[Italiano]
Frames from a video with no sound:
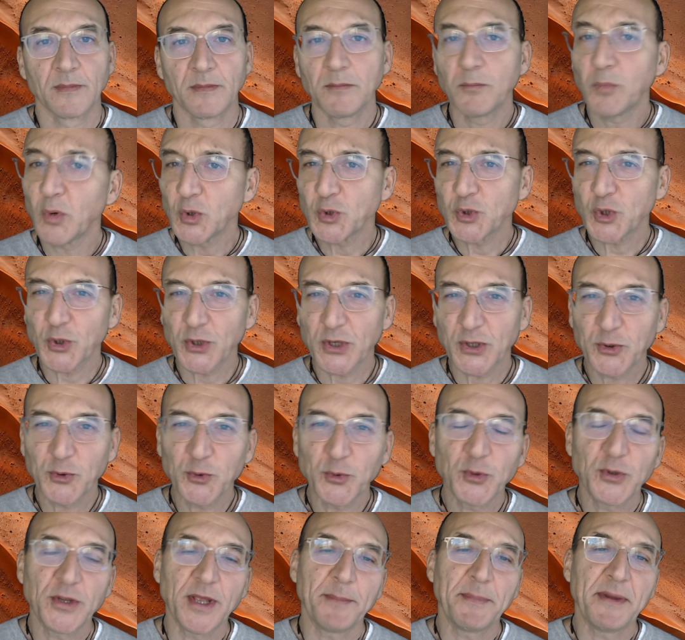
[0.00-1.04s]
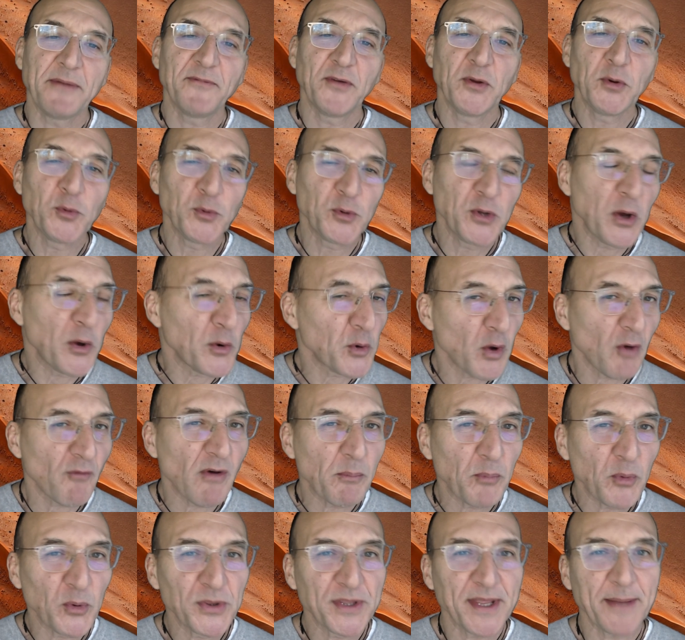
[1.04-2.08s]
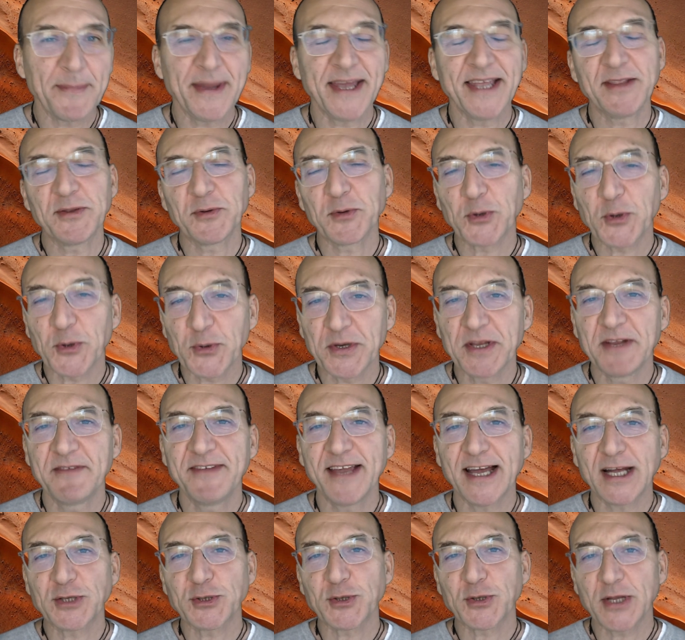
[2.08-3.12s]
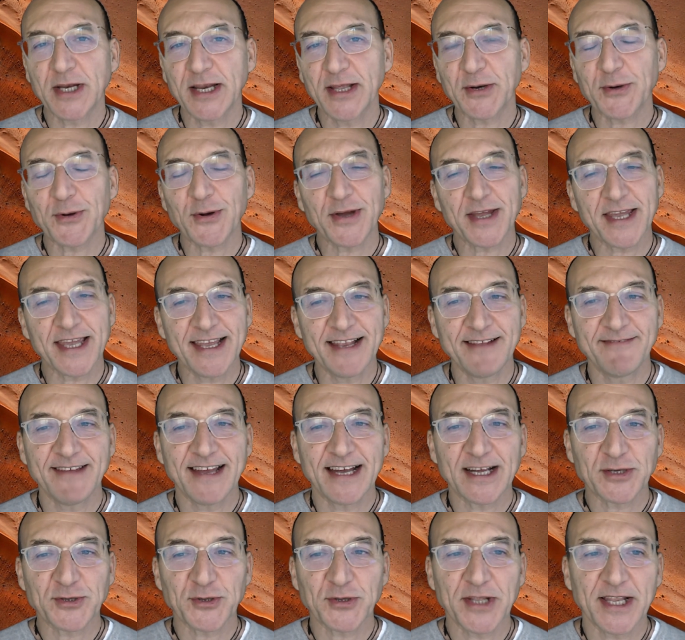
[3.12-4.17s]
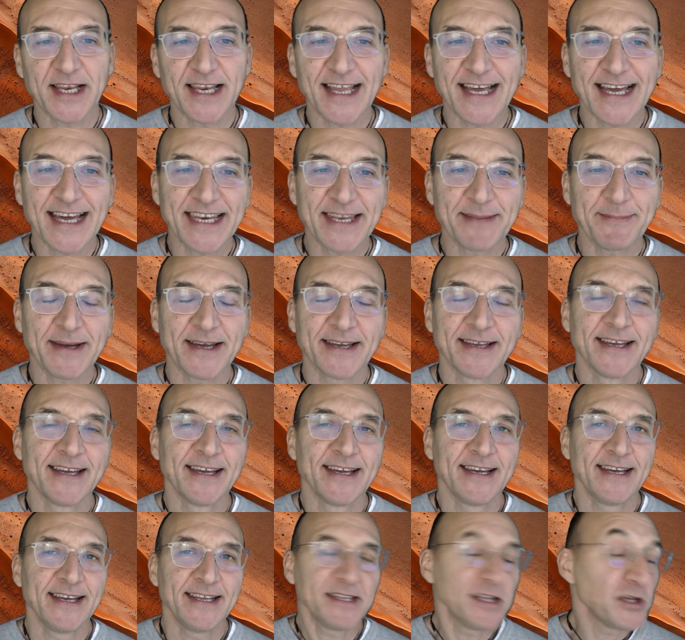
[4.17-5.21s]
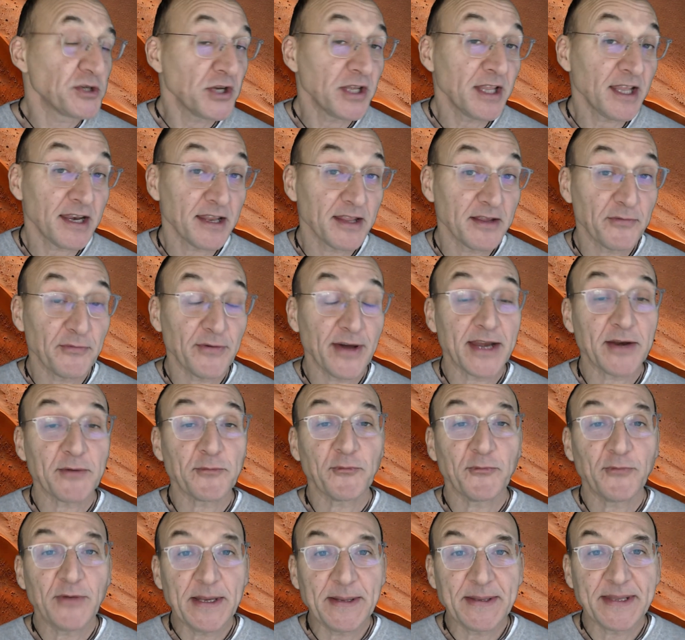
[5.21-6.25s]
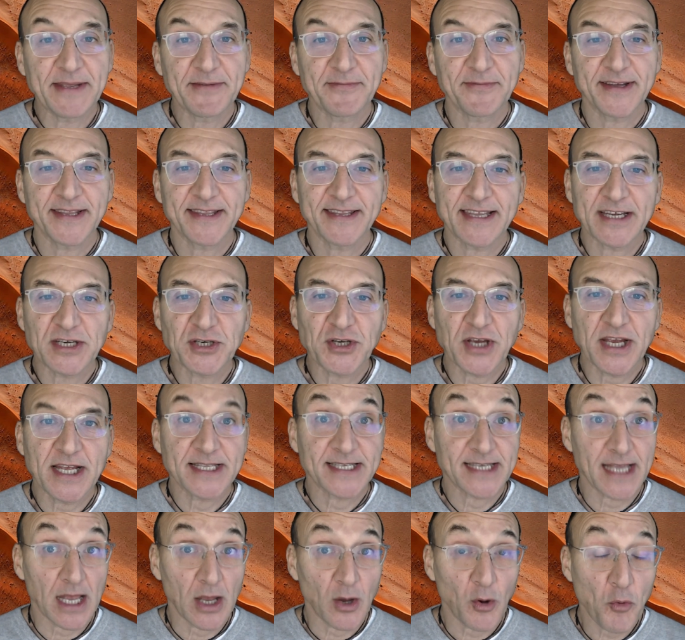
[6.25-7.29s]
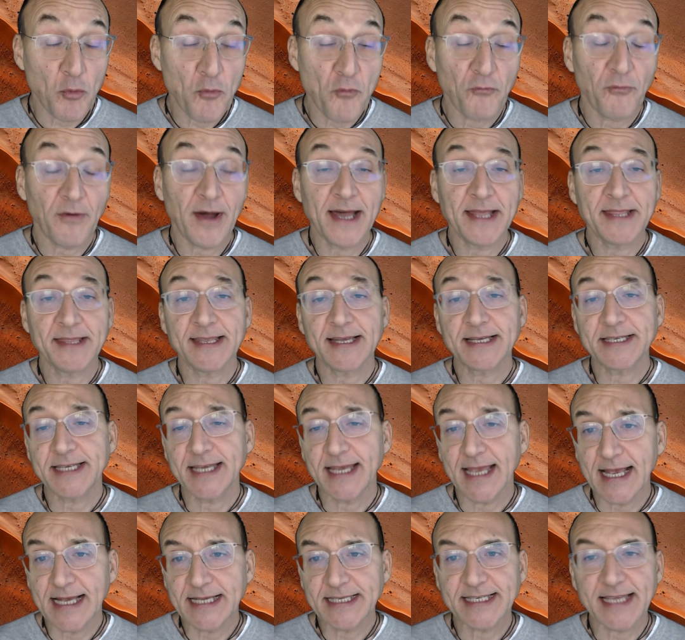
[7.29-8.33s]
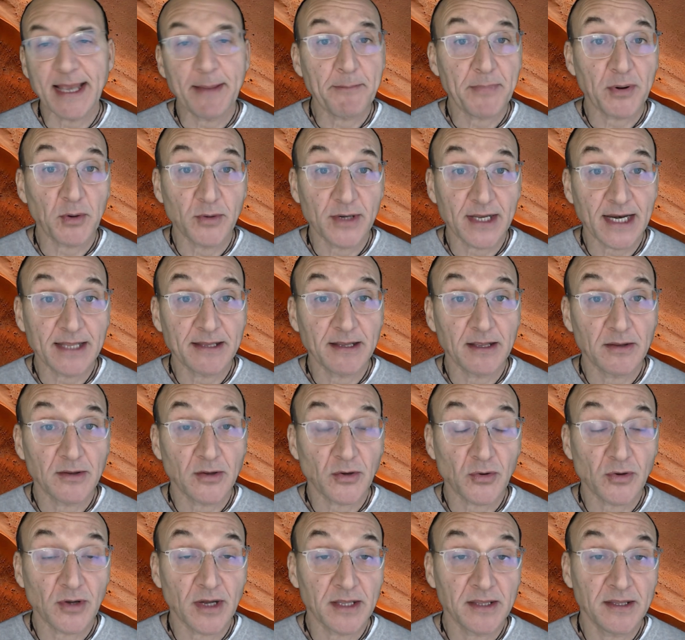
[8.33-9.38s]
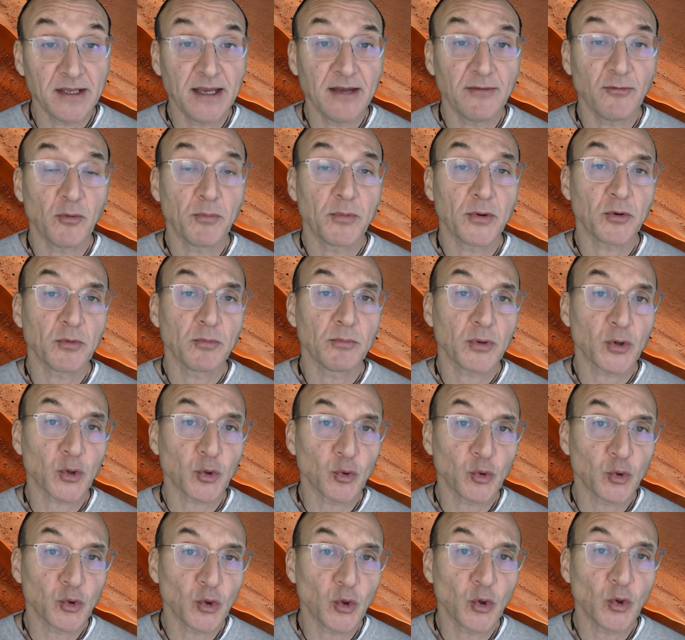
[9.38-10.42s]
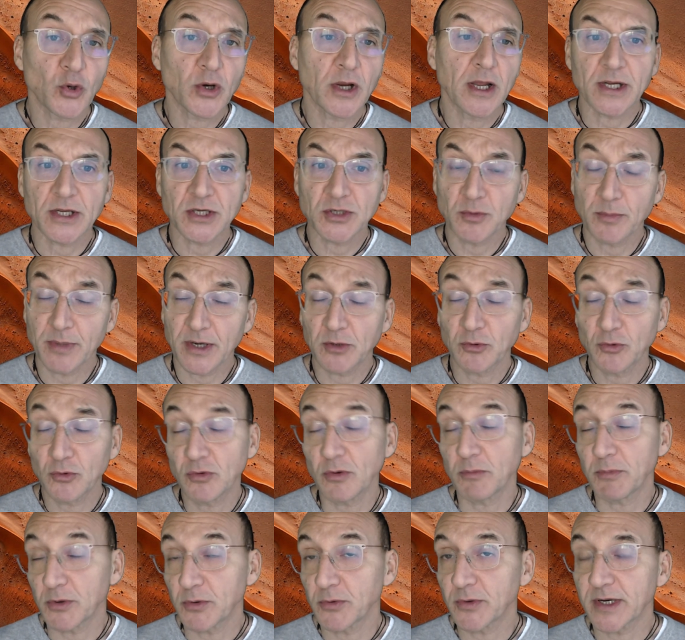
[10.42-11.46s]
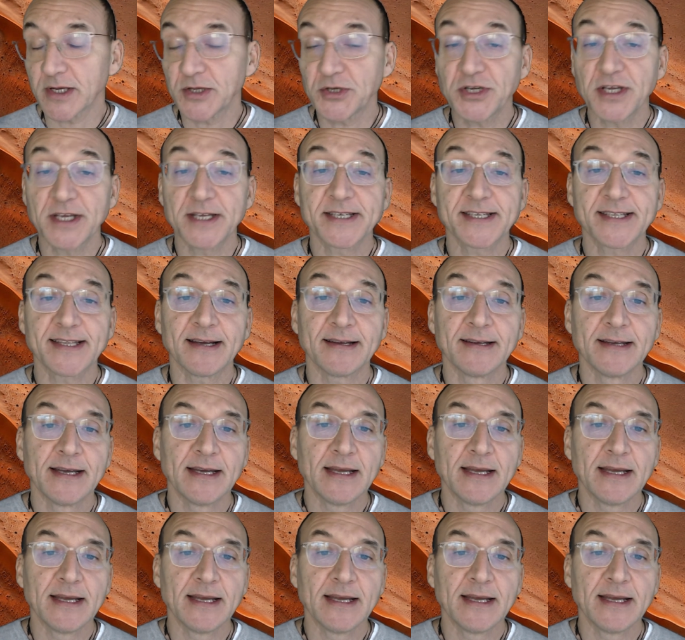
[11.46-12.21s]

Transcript: Buongiorno a tutti e benvenuti a un nuovo appuntamento con Il viaggio dell'eroe, il viaggio dell'anima. Decidere di fare un film di fantascienza o un fantasy è sempre un grande interrogativo per un produttore e soprattutto per un regista.